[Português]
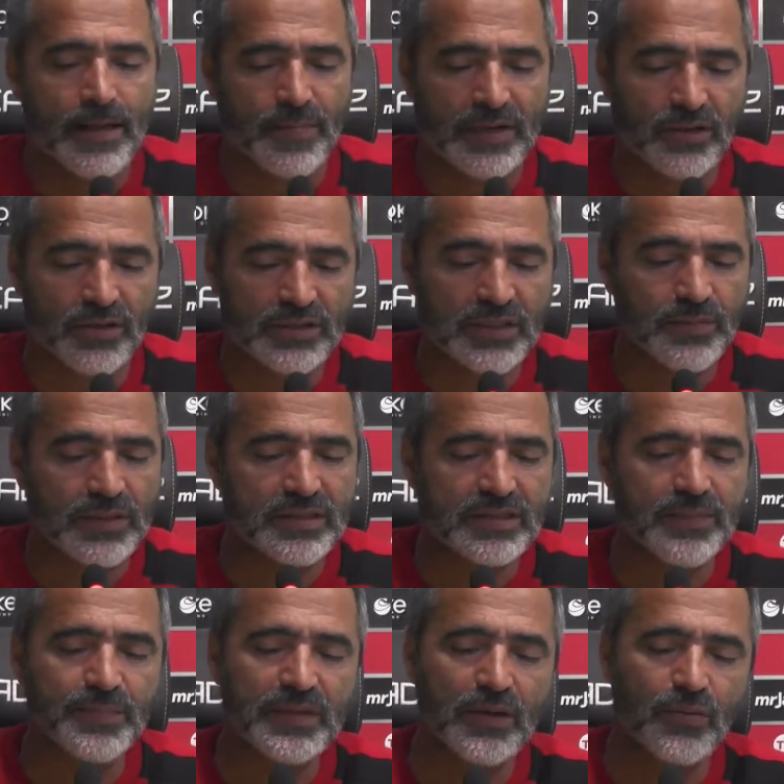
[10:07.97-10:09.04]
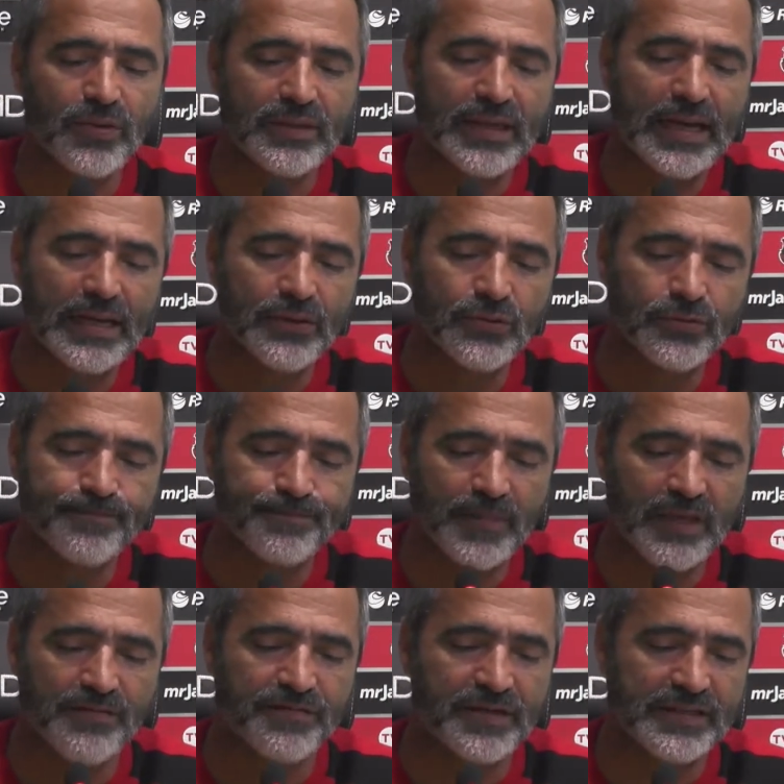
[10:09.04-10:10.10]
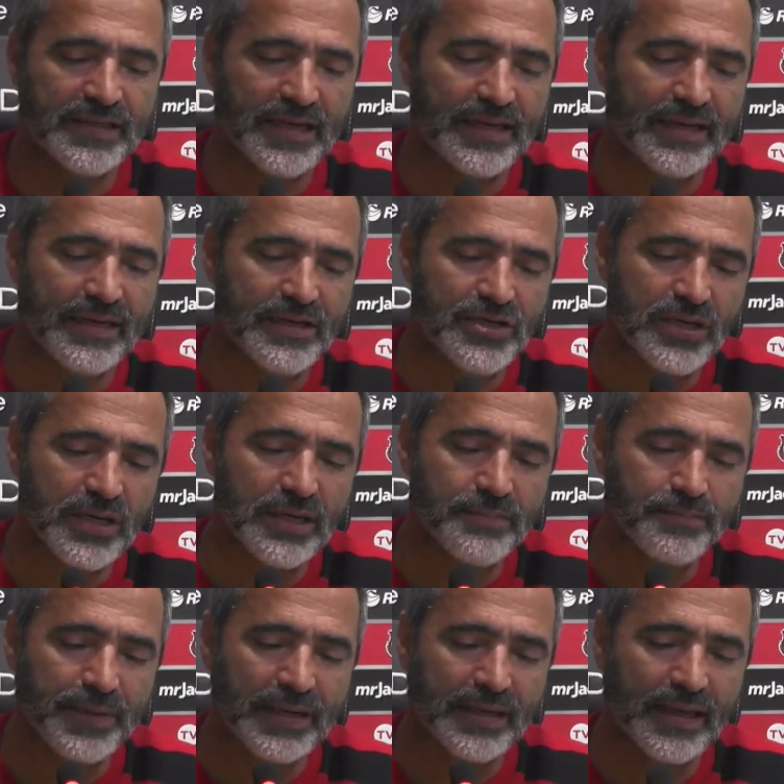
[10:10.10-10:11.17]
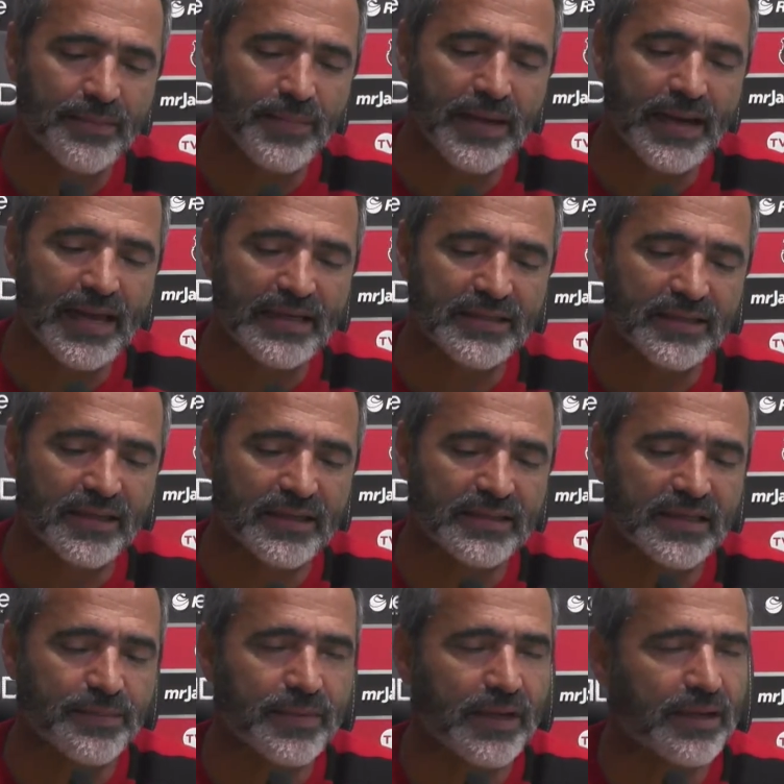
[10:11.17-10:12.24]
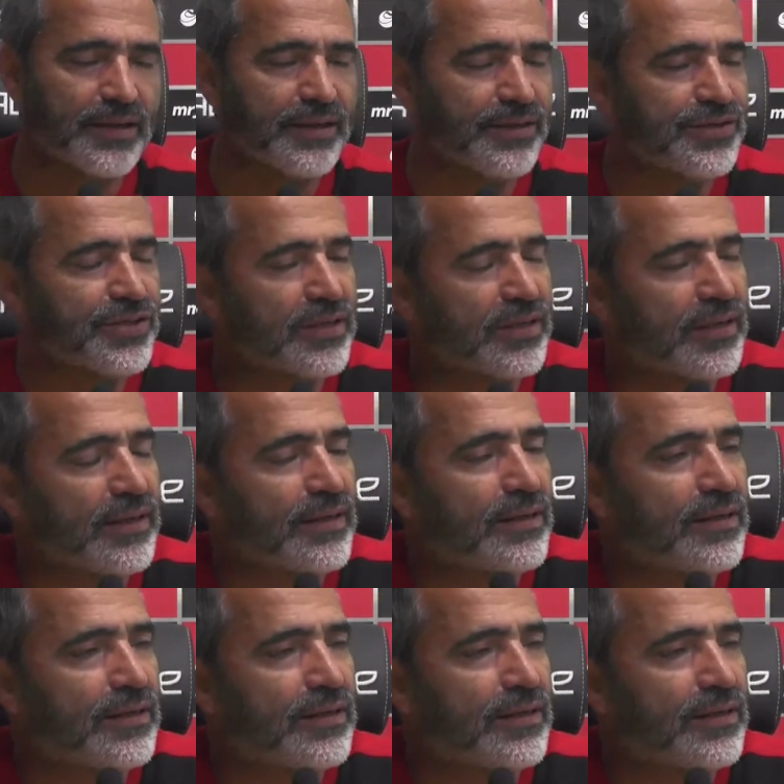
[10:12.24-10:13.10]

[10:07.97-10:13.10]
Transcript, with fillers: Mas nós temos que sempre ter cuidado em fazer a crítica para quem merece receber a crítica, né?